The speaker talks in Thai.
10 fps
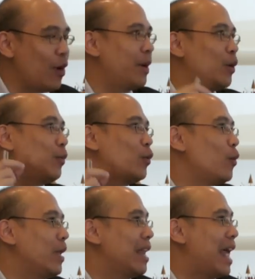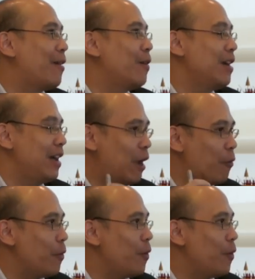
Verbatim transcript: ตัวเป็นรูปตัว V แล้ว เรา